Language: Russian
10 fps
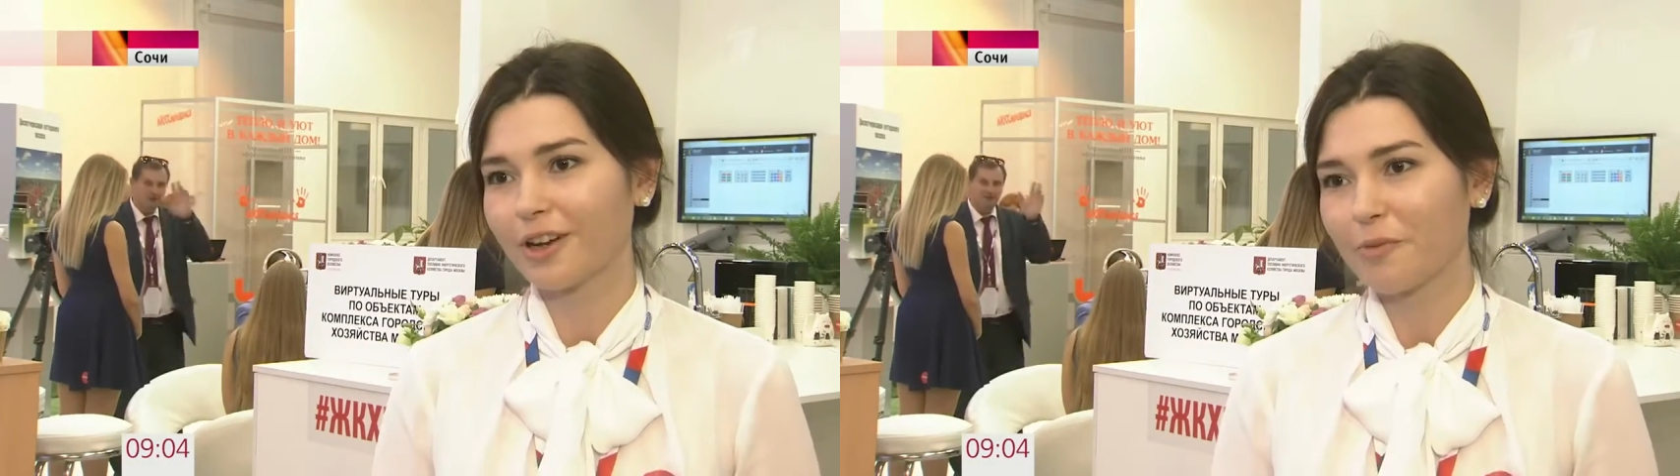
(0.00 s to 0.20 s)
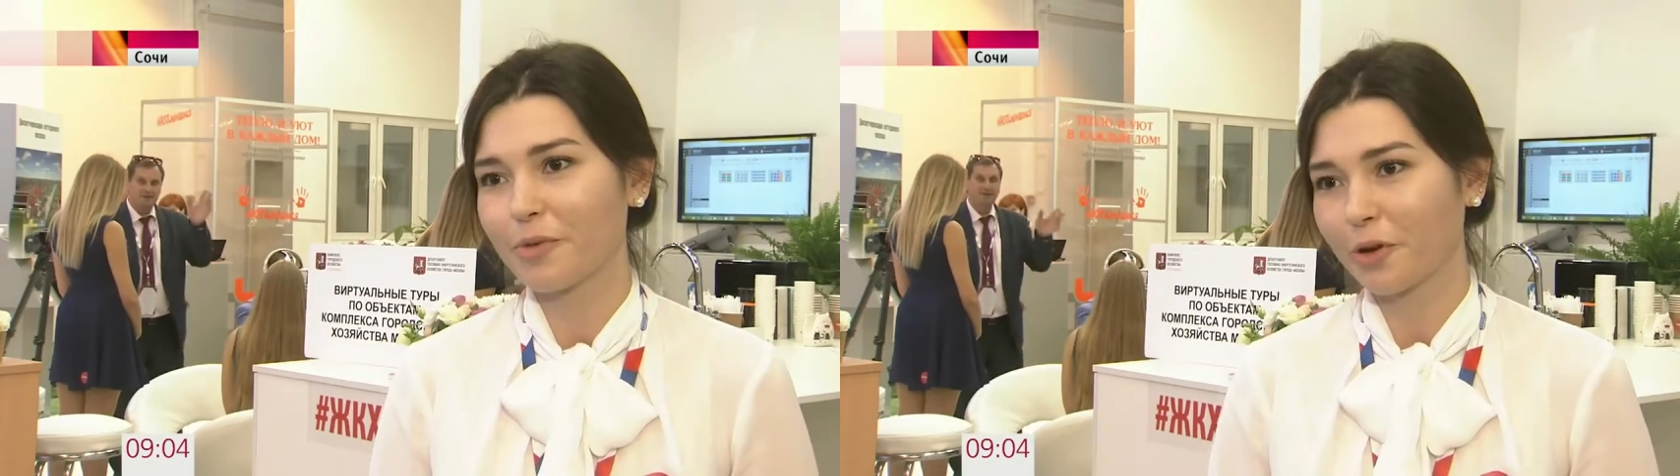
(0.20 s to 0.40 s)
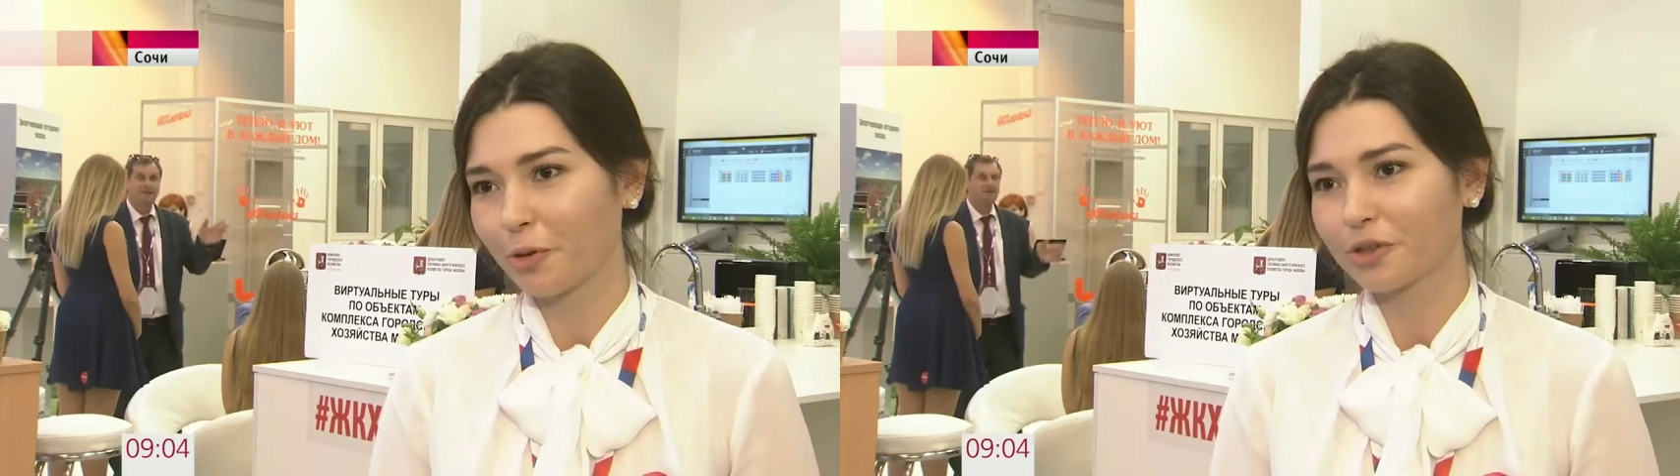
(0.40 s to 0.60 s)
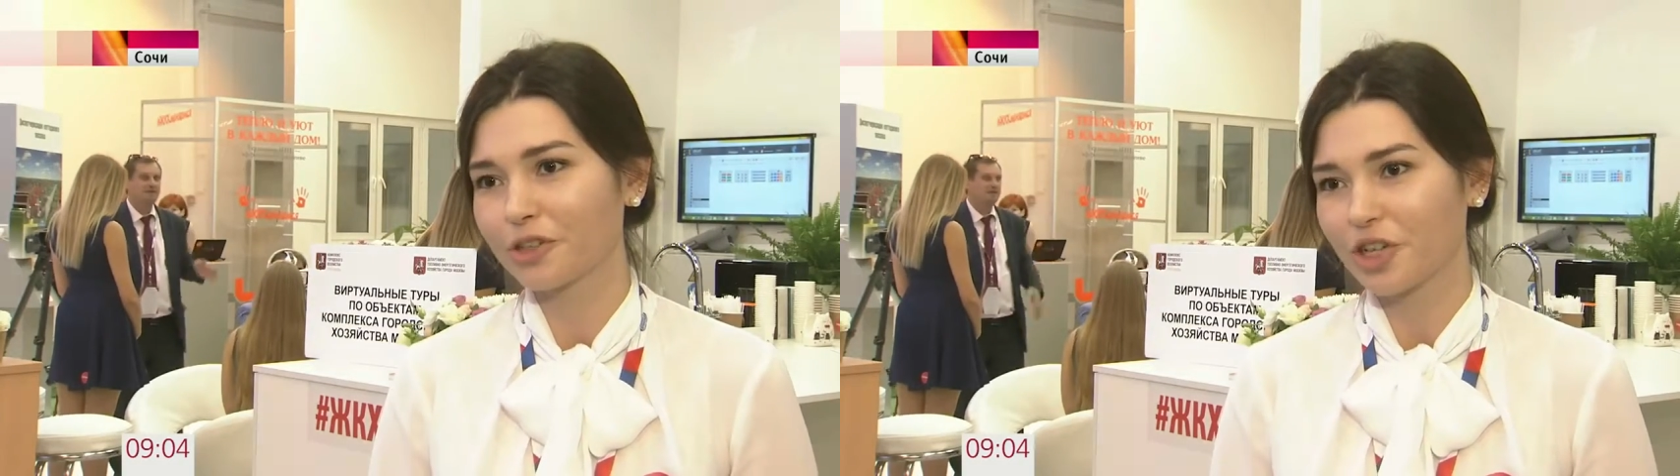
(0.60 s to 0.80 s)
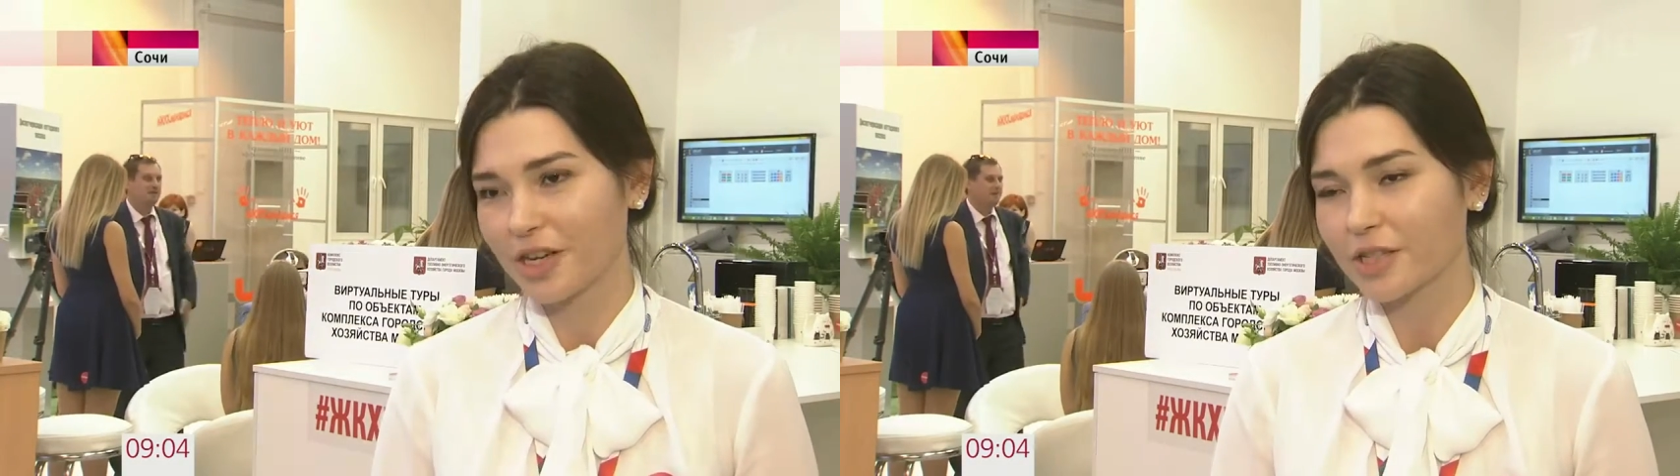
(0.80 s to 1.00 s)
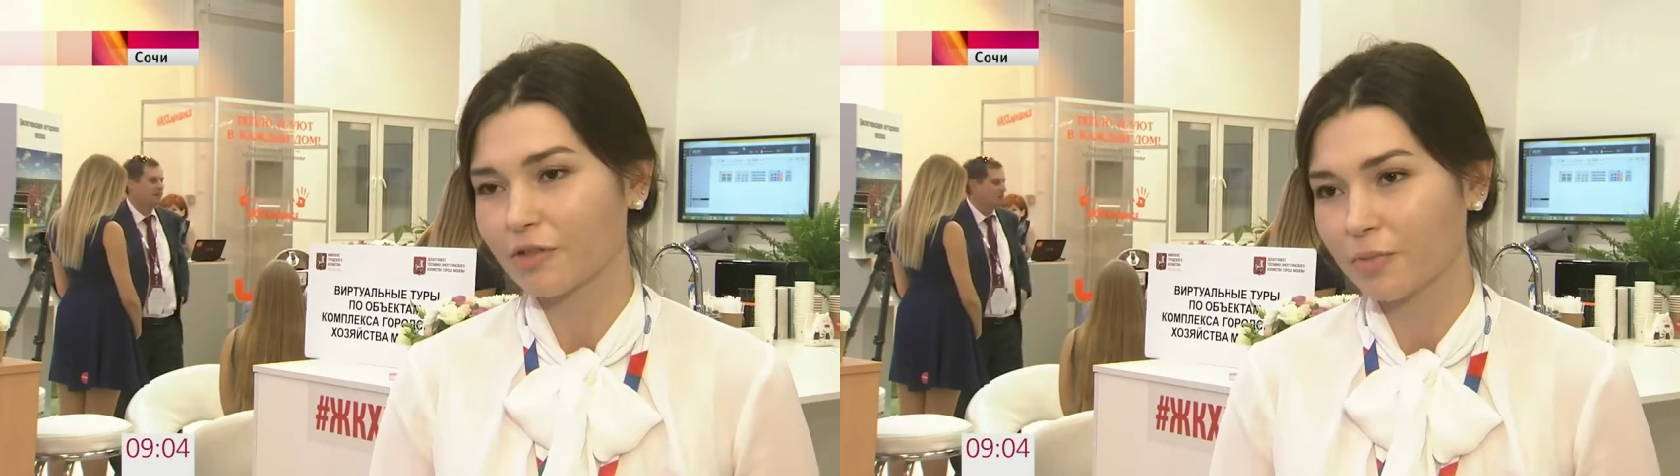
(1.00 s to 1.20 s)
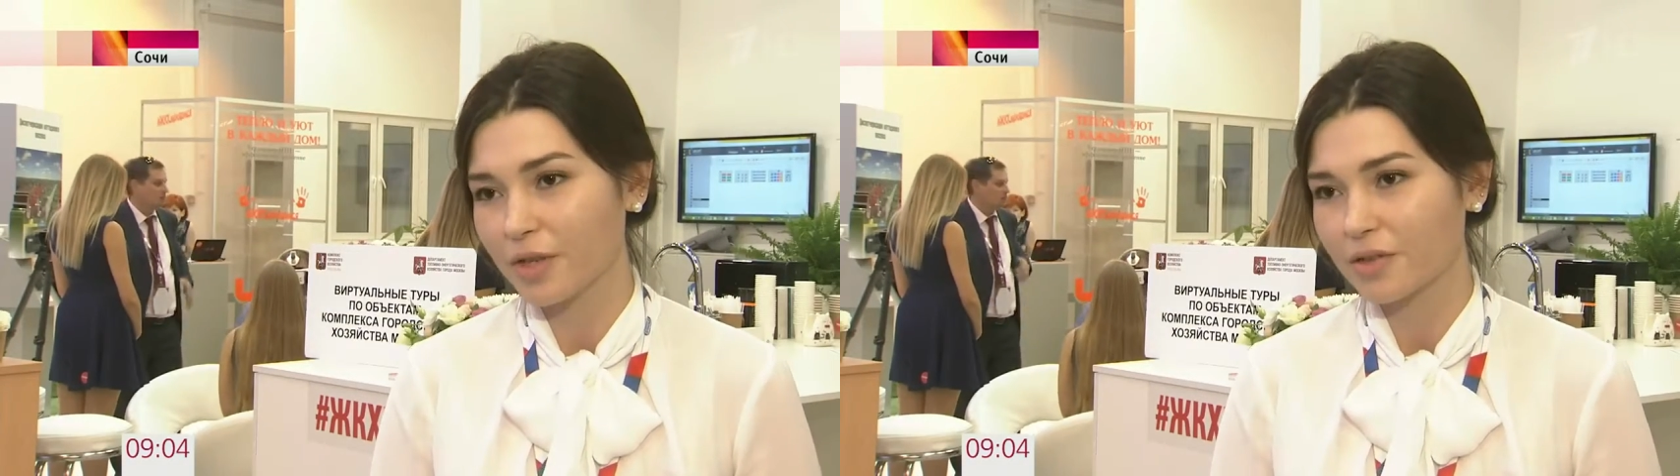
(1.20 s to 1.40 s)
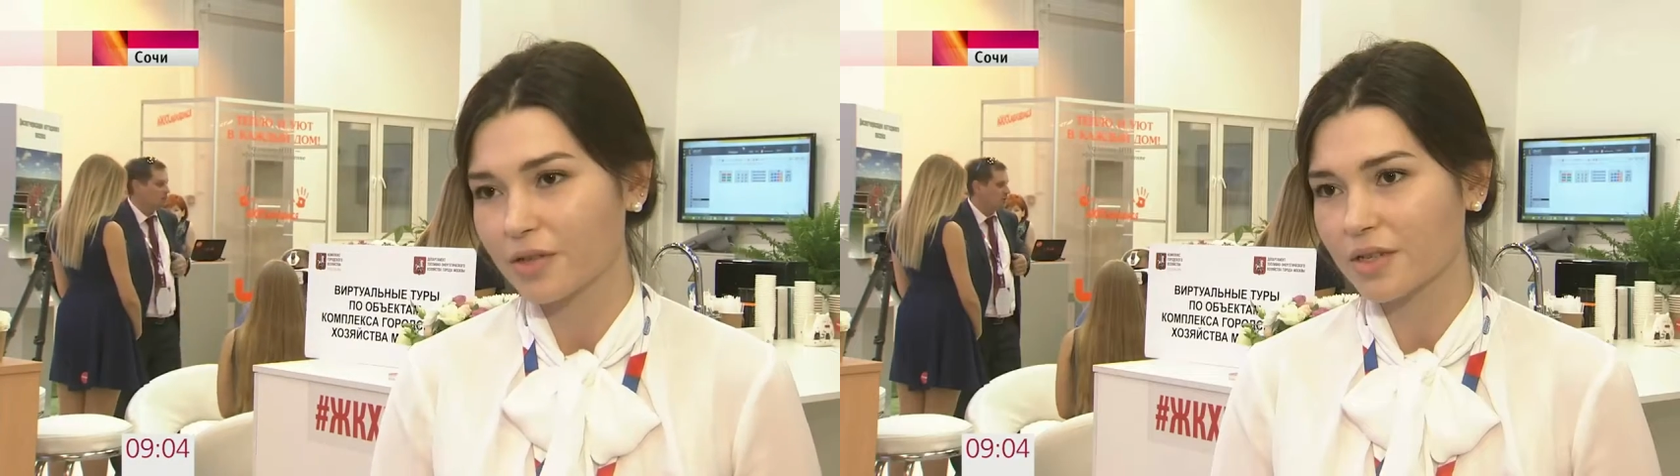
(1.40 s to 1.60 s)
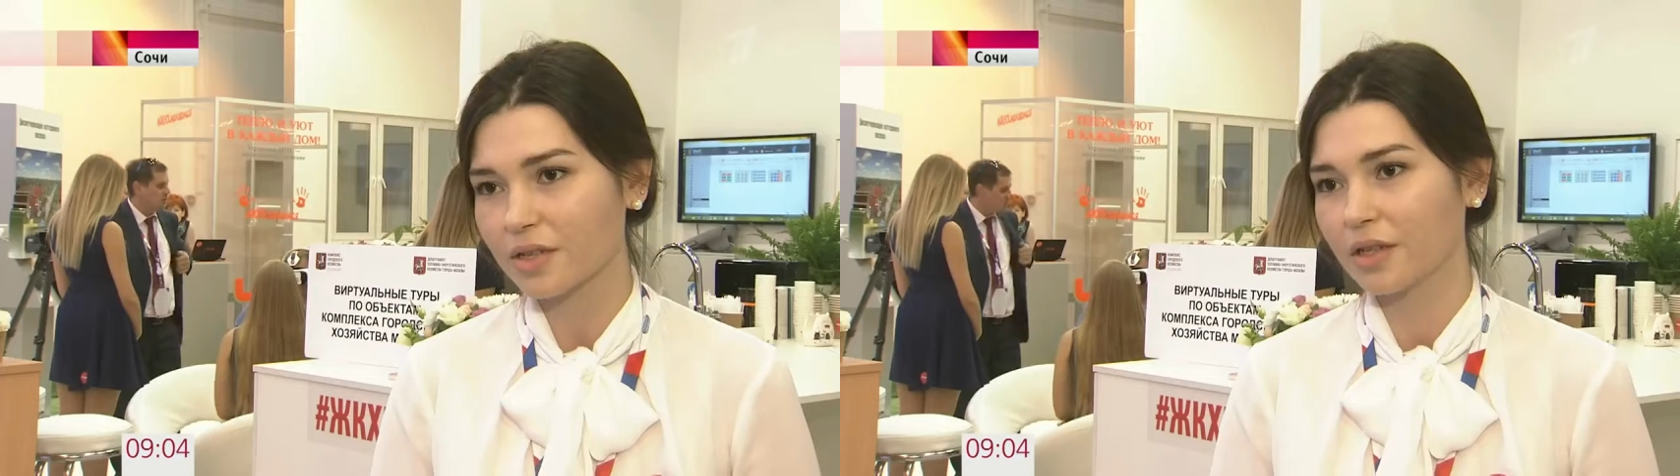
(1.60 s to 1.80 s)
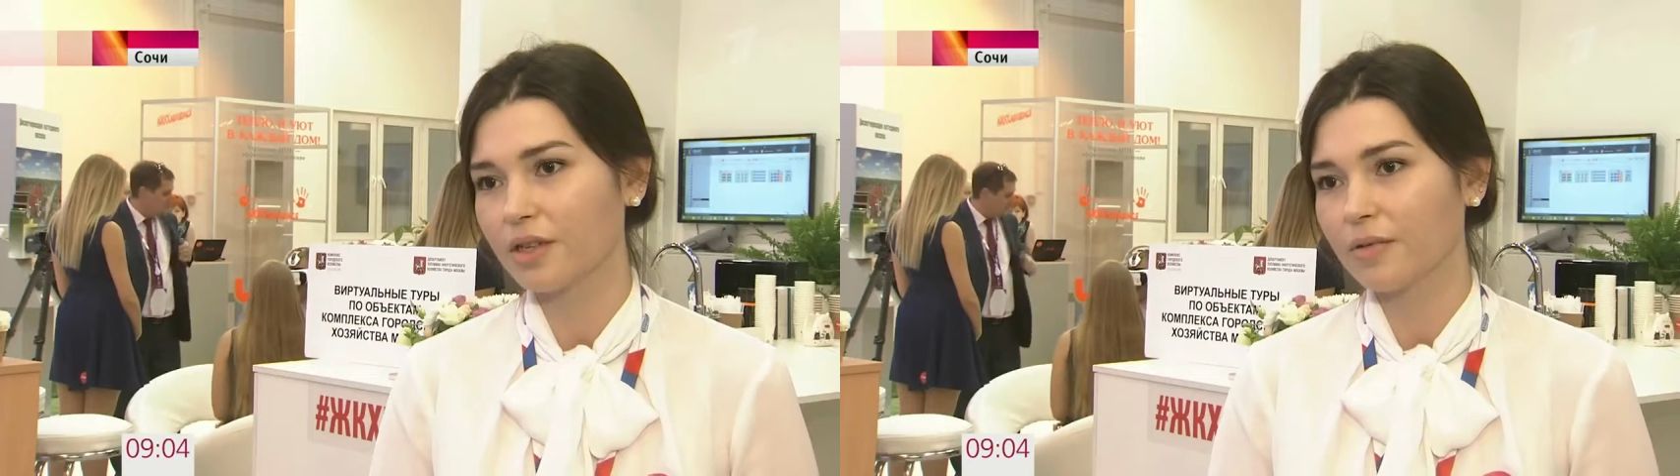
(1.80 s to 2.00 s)
для прихода частного
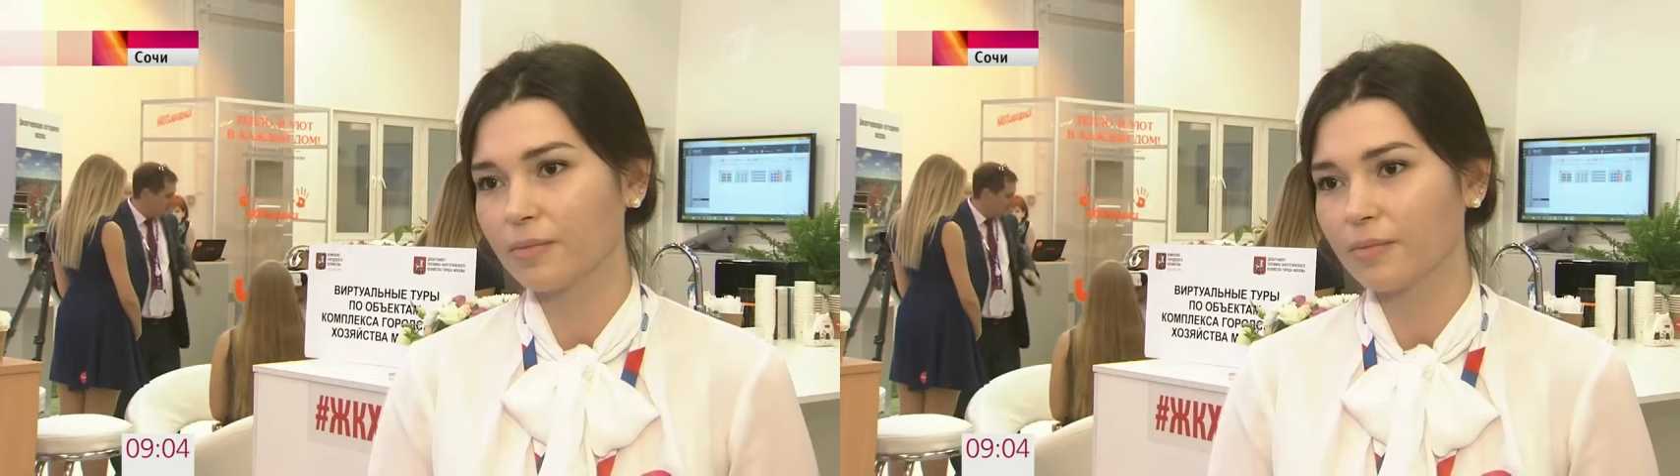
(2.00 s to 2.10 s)
бизнеса и